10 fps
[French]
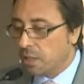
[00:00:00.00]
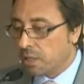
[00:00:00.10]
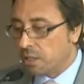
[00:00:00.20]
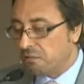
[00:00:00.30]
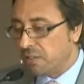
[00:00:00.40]

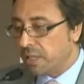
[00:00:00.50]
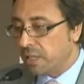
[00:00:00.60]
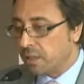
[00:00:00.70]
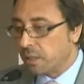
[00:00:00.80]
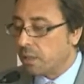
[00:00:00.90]
qu'il
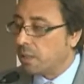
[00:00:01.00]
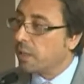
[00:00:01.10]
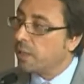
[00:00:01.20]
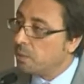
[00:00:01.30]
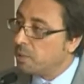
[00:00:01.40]
fallait
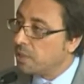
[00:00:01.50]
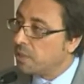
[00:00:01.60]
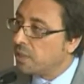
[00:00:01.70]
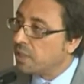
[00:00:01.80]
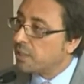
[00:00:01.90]

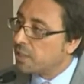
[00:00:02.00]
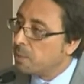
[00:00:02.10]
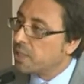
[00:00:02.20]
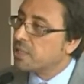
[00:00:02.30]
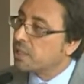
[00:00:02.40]
réhabiliter,
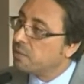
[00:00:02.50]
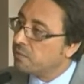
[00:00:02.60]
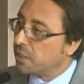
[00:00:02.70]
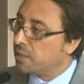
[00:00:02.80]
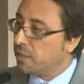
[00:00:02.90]
rétablir certaines
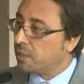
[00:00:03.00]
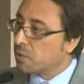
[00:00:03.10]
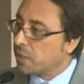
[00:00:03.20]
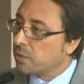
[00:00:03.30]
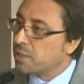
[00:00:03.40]
vérités
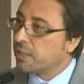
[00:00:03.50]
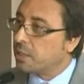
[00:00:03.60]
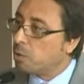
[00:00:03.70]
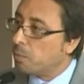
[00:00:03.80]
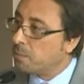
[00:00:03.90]
concernant certaines
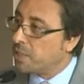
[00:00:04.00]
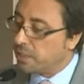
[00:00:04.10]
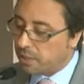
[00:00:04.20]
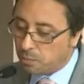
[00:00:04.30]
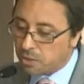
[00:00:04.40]

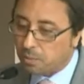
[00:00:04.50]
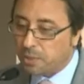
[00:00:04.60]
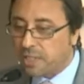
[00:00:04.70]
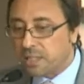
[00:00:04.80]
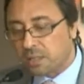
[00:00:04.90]
problématiques qui me
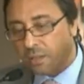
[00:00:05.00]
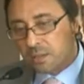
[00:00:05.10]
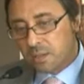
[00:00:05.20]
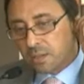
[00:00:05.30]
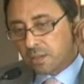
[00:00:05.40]
semblaient être
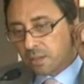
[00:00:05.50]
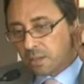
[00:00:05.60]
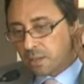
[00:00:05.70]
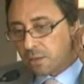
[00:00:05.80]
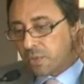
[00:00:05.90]

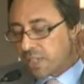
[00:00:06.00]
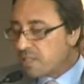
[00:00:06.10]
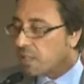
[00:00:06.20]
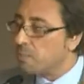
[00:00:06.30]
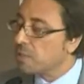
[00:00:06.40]
d'une
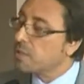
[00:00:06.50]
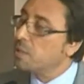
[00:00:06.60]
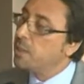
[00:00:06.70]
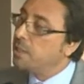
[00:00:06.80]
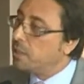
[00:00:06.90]
extrême
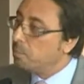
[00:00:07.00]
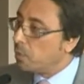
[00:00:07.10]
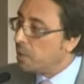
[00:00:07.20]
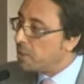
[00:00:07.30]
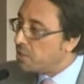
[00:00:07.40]
sensibilité pour
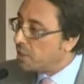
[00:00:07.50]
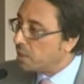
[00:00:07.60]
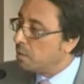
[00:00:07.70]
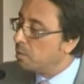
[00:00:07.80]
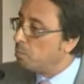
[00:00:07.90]
la
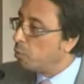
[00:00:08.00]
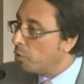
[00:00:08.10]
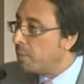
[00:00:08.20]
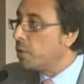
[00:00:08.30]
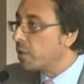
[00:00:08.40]
Belgique, pour le
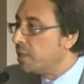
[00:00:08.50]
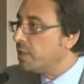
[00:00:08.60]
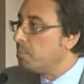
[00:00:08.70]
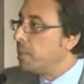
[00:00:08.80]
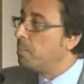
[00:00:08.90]
Maroc qui est
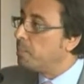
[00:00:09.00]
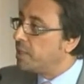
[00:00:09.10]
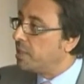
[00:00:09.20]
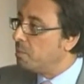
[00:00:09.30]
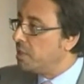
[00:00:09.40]
un,
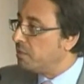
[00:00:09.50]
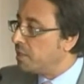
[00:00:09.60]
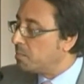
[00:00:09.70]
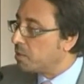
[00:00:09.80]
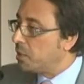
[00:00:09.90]
pays ami
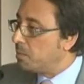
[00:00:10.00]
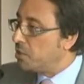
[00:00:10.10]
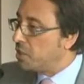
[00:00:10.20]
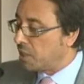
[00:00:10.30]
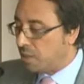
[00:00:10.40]
évidemment de la
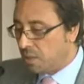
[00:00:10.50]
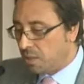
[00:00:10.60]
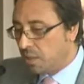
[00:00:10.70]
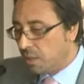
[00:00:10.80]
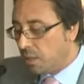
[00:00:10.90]
Belgique,
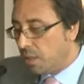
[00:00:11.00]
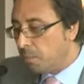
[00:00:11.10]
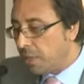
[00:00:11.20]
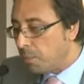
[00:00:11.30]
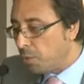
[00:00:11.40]
et
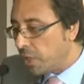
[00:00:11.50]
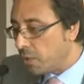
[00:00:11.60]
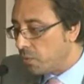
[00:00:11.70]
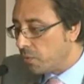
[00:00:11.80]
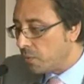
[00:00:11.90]
par rapport à
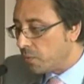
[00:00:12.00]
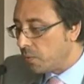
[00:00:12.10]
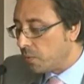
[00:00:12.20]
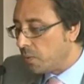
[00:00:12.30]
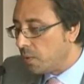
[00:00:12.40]
une
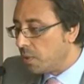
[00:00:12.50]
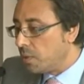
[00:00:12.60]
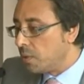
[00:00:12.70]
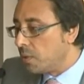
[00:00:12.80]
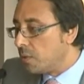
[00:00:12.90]

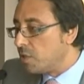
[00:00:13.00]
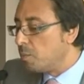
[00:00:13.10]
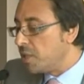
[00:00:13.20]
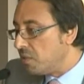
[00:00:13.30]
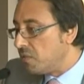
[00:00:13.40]

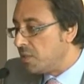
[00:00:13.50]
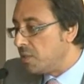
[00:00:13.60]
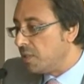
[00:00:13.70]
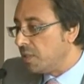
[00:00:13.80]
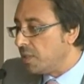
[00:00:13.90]

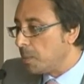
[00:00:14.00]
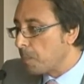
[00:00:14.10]
spécificité